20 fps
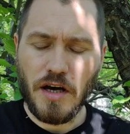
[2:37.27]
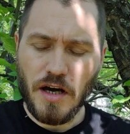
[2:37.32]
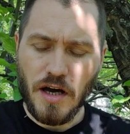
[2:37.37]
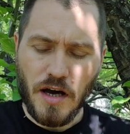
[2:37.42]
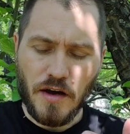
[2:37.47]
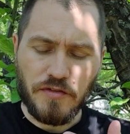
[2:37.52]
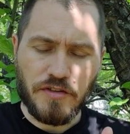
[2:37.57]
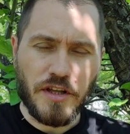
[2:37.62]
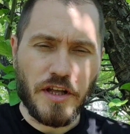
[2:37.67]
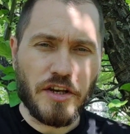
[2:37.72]

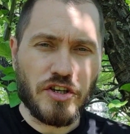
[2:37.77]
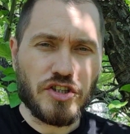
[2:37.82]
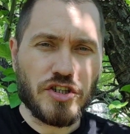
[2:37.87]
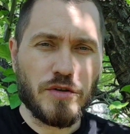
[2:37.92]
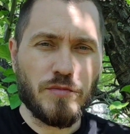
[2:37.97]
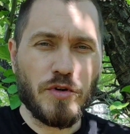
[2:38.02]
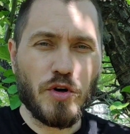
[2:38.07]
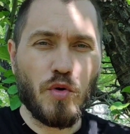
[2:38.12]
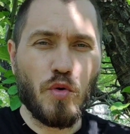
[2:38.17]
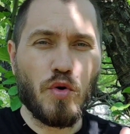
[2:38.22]

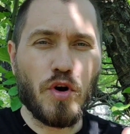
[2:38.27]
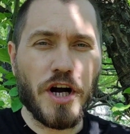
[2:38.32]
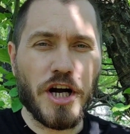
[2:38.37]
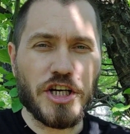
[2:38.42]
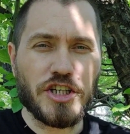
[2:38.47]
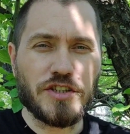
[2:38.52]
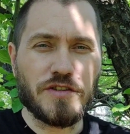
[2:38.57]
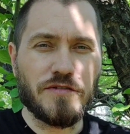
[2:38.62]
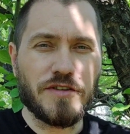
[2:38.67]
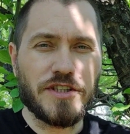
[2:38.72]
Авторежимы у
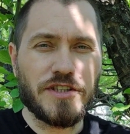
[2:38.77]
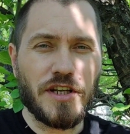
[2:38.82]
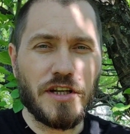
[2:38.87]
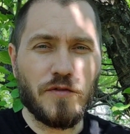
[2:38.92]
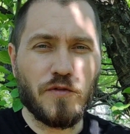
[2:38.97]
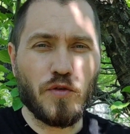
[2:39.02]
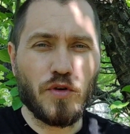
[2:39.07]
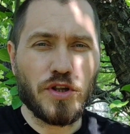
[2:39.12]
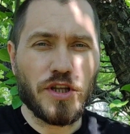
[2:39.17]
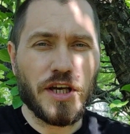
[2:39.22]
каждого
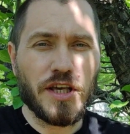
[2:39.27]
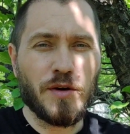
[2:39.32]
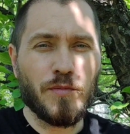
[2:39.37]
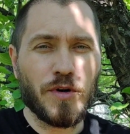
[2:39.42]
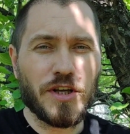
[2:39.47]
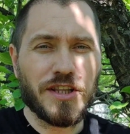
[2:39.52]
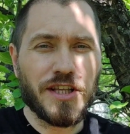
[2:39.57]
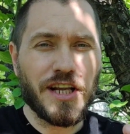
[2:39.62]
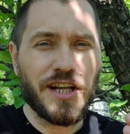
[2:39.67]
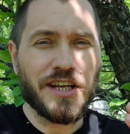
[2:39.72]
телефона и
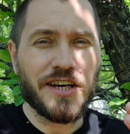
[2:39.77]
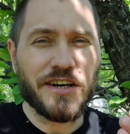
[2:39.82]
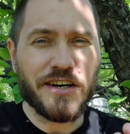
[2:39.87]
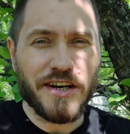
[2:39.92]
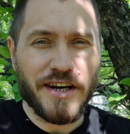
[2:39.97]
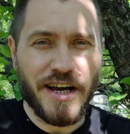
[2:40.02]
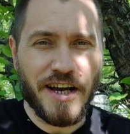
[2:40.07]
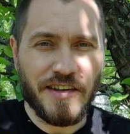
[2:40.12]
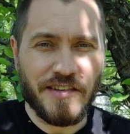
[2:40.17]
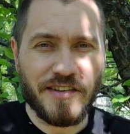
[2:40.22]
модели
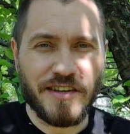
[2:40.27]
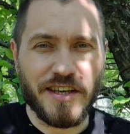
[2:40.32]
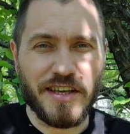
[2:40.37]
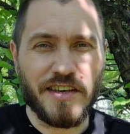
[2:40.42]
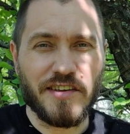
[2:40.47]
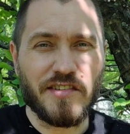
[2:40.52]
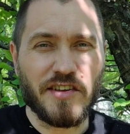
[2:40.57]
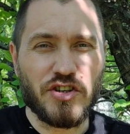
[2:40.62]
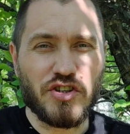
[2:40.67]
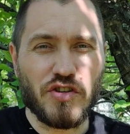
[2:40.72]
разные,
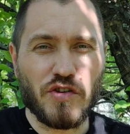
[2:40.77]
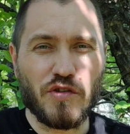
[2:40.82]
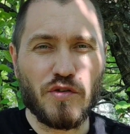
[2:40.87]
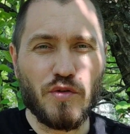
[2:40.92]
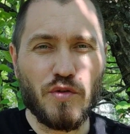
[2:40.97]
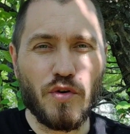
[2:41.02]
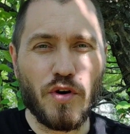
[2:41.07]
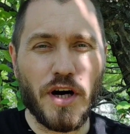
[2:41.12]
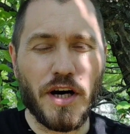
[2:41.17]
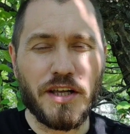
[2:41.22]
и
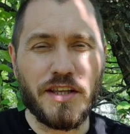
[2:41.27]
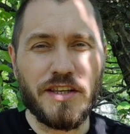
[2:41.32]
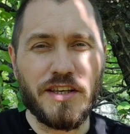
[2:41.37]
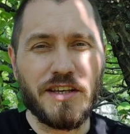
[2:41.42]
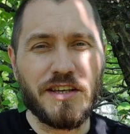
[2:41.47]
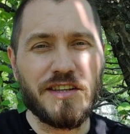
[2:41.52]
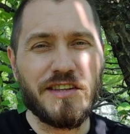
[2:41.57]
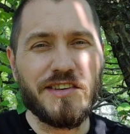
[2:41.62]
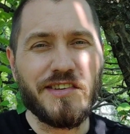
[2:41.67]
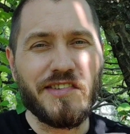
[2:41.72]
зачастую
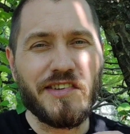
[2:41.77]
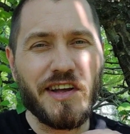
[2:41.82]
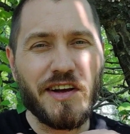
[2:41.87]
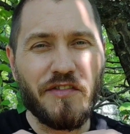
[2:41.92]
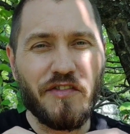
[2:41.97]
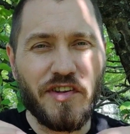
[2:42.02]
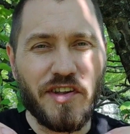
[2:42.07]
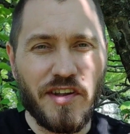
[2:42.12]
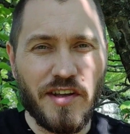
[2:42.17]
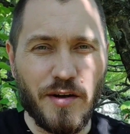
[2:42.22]
они не
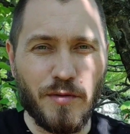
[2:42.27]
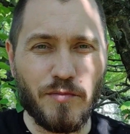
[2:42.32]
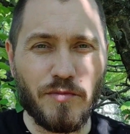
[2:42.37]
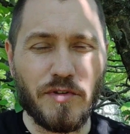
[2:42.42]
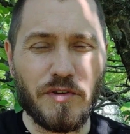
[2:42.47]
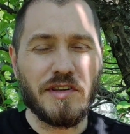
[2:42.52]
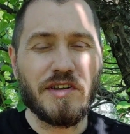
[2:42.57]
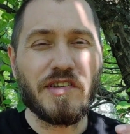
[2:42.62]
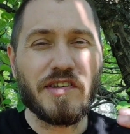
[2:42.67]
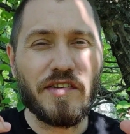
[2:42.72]
совсем,
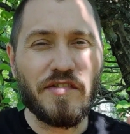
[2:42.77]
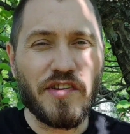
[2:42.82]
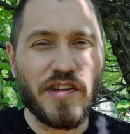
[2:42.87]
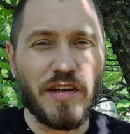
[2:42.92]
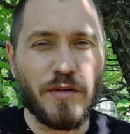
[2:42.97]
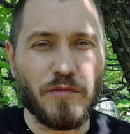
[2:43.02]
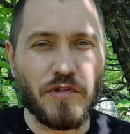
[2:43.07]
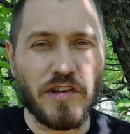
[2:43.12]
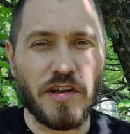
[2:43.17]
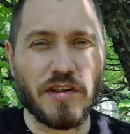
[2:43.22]
не
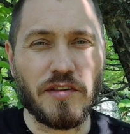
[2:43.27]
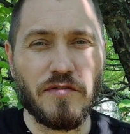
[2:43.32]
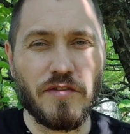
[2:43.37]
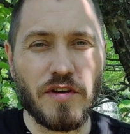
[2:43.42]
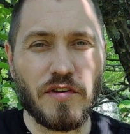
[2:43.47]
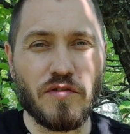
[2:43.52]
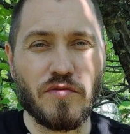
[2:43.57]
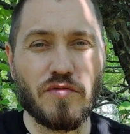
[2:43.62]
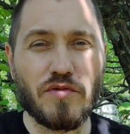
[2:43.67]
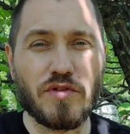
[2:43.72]
совсем
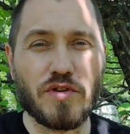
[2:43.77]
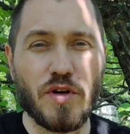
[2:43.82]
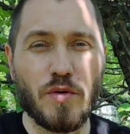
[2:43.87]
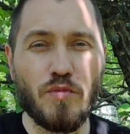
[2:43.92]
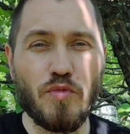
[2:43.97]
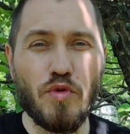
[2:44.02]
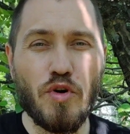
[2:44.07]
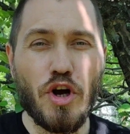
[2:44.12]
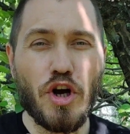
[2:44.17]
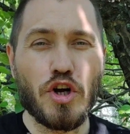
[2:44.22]
соответствуют
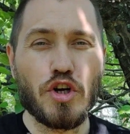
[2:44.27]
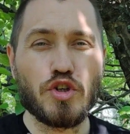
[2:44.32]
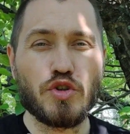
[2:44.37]
тому,